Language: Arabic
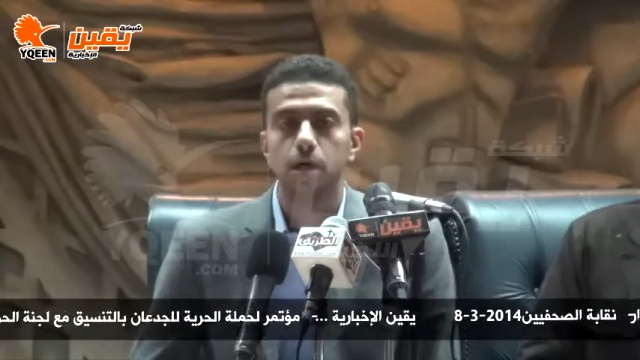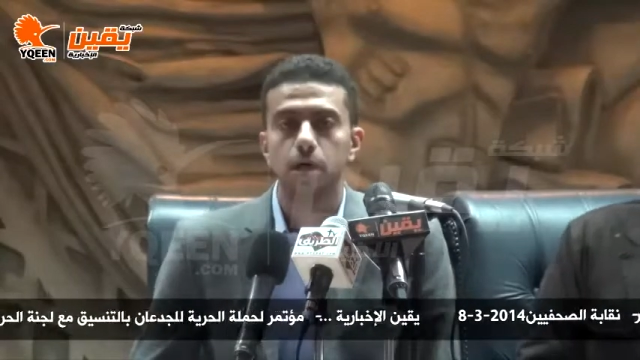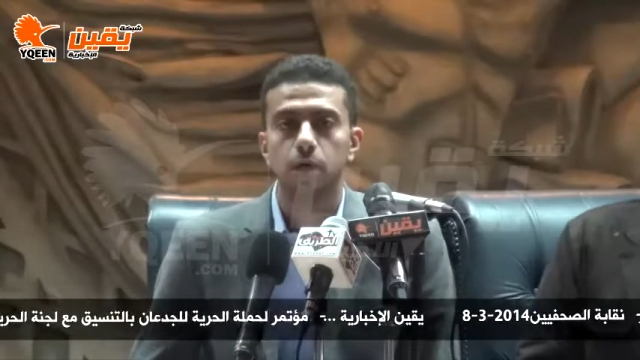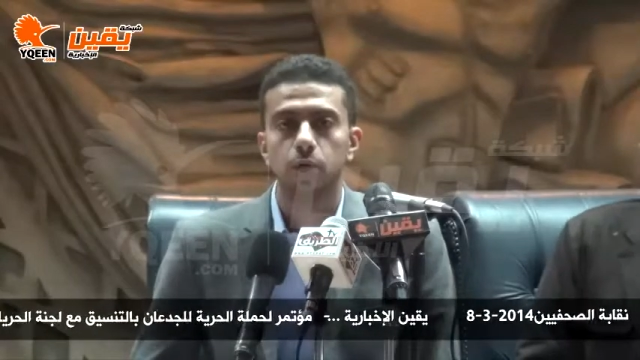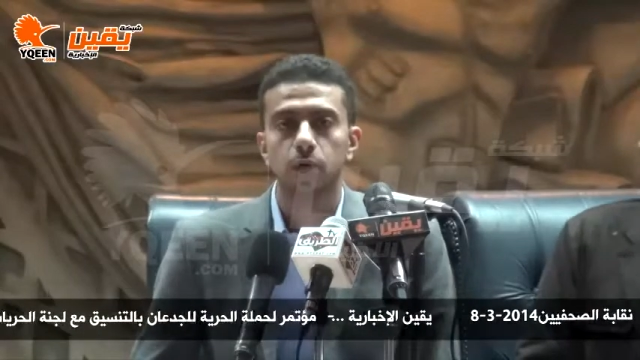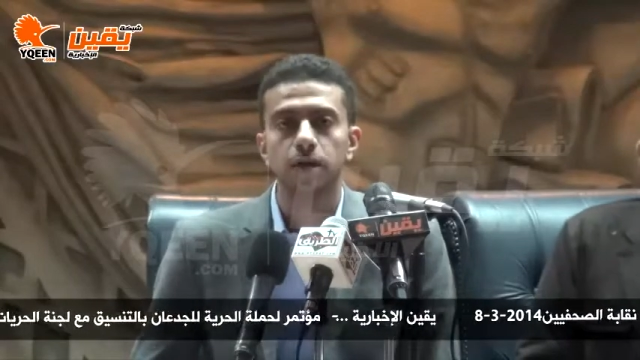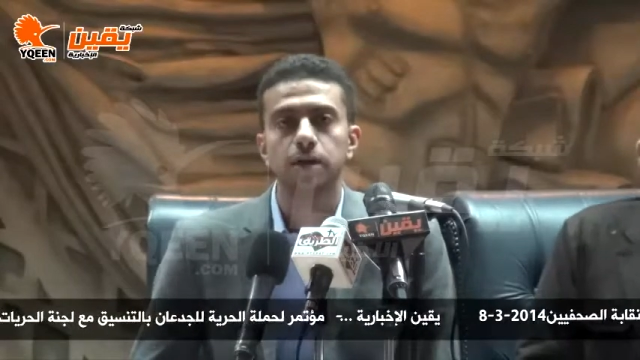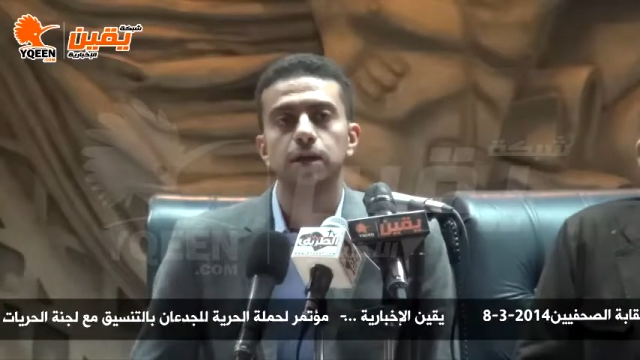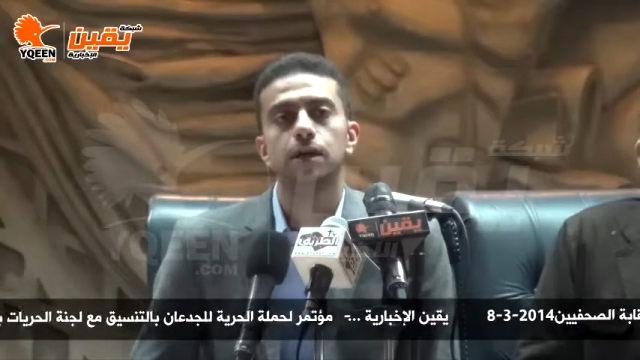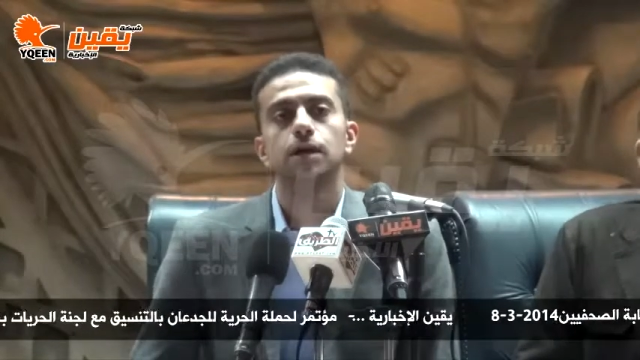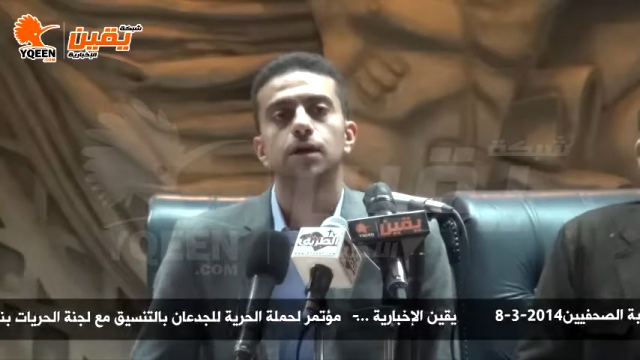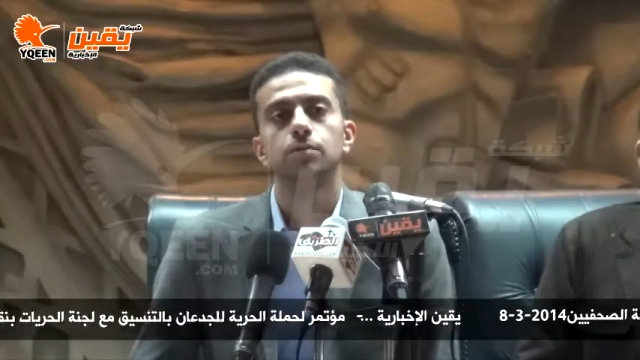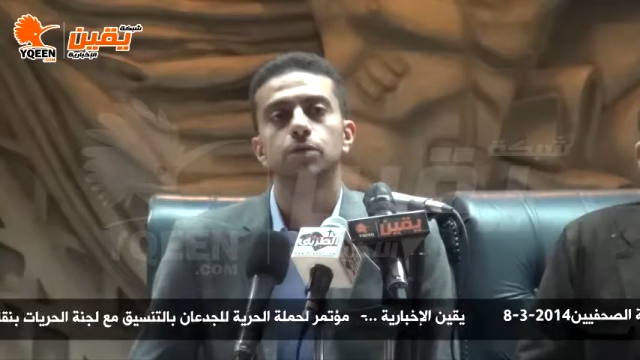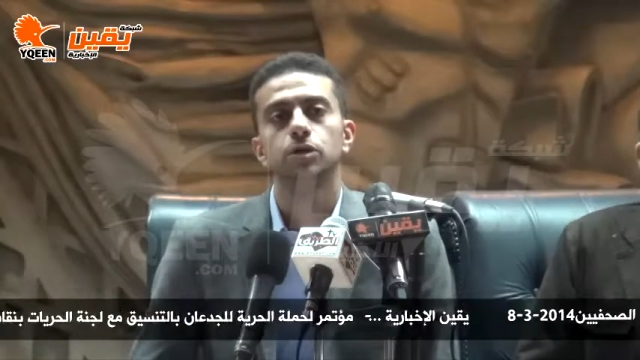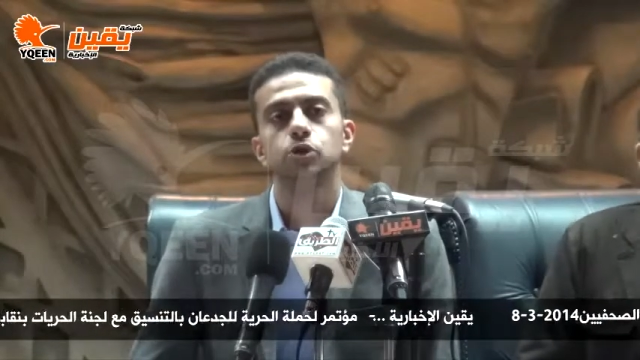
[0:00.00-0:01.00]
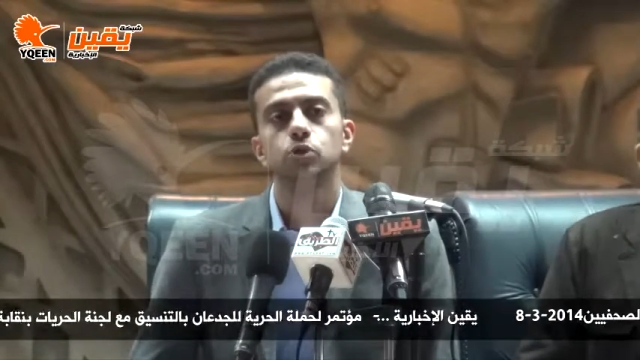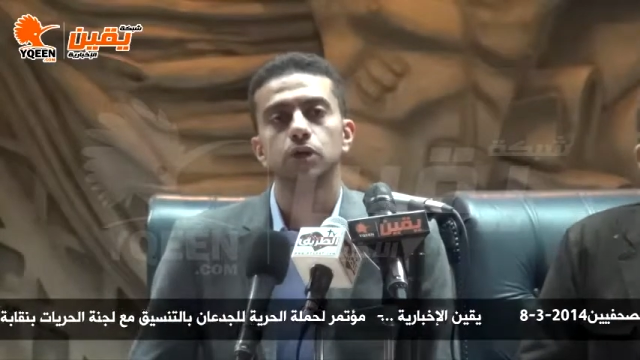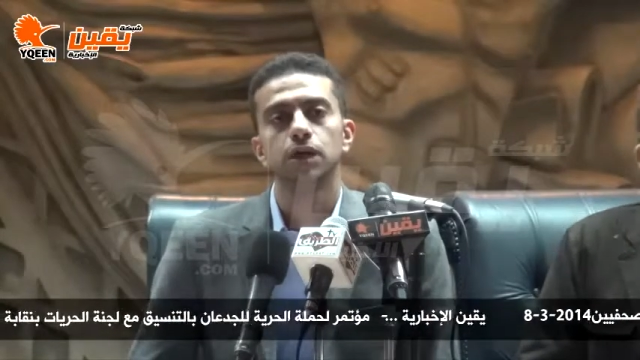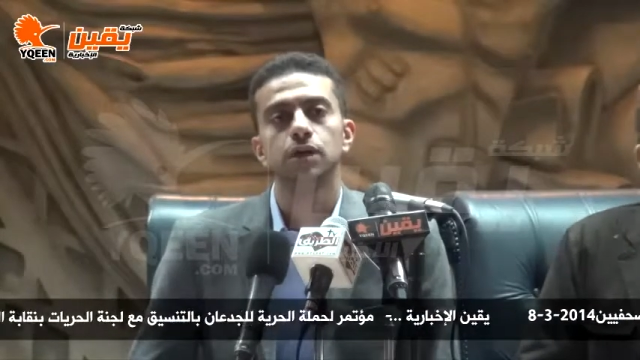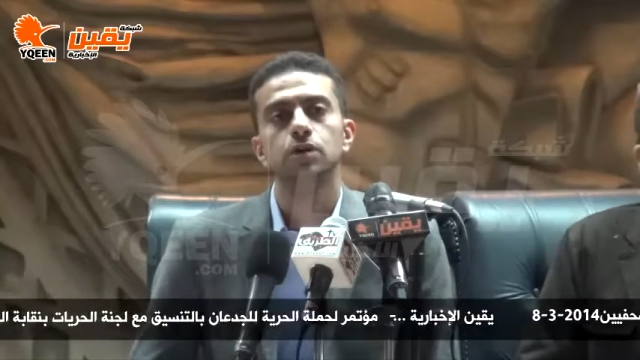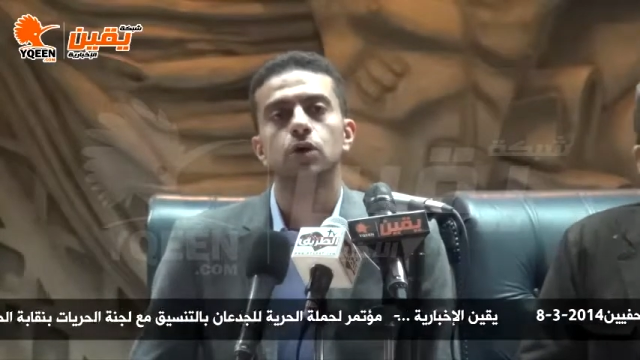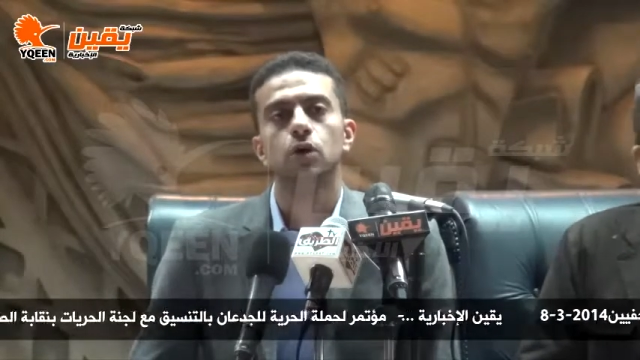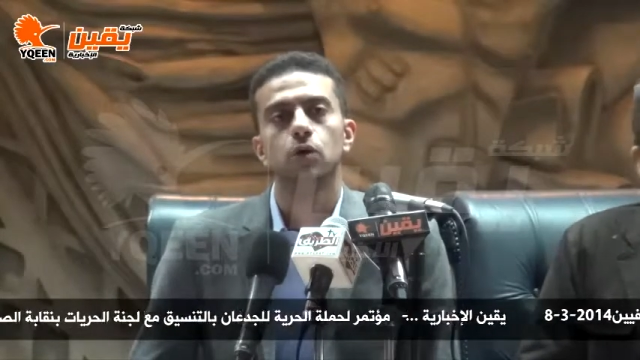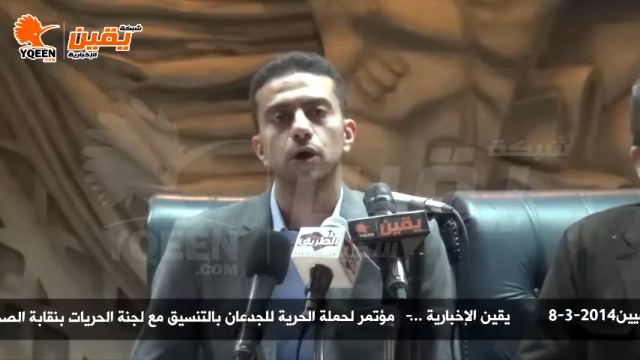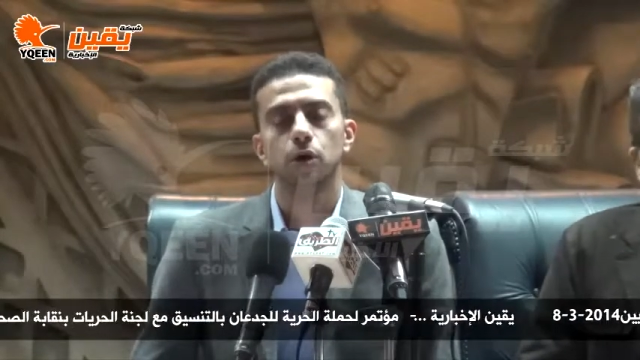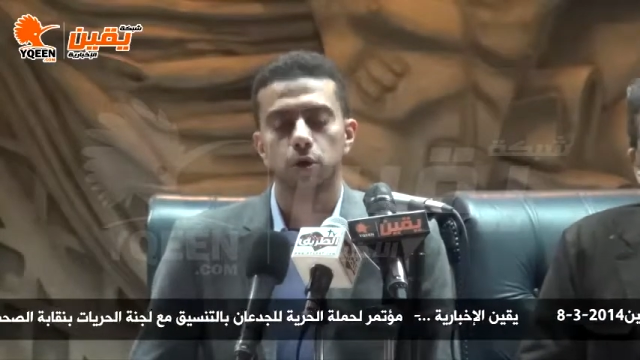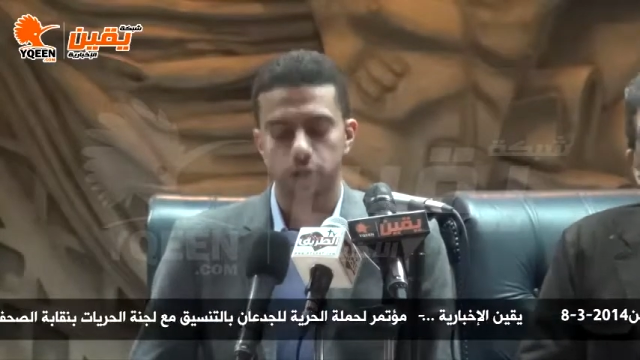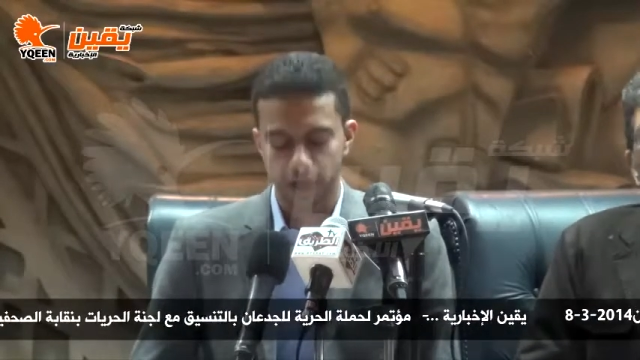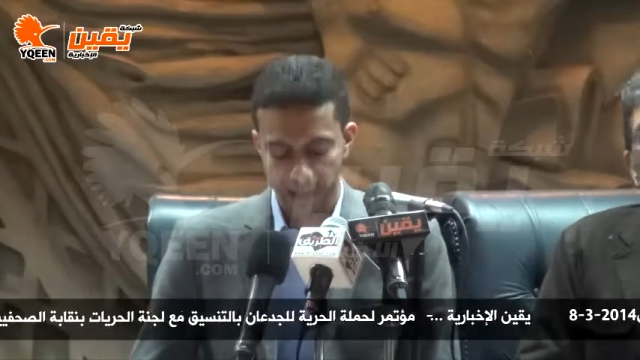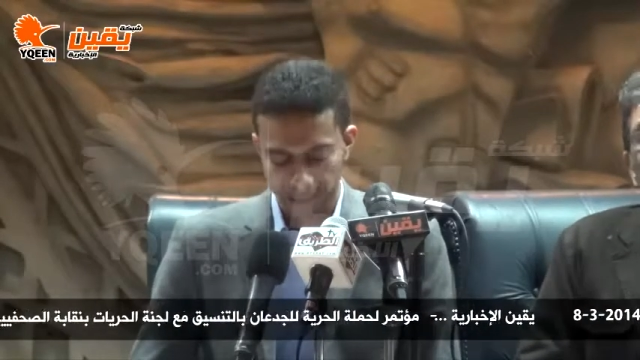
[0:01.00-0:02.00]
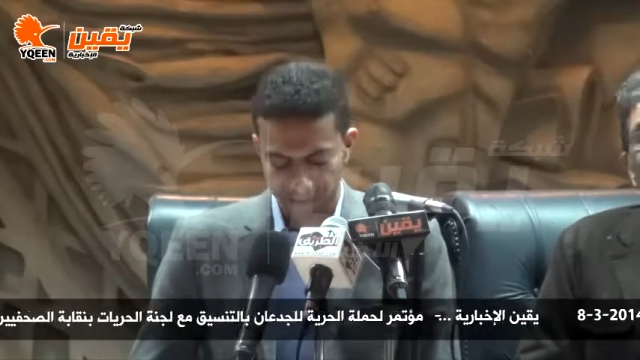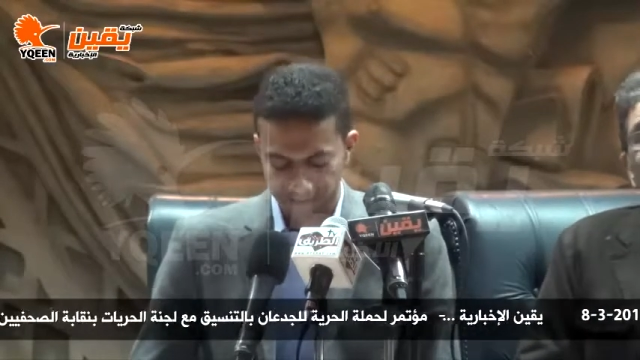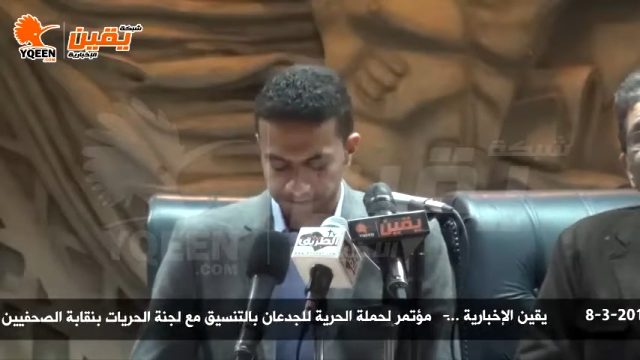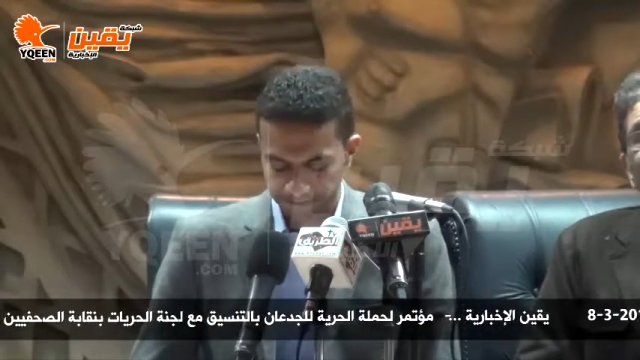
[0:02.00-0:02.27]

اخواننا المأسورين هو الحريه.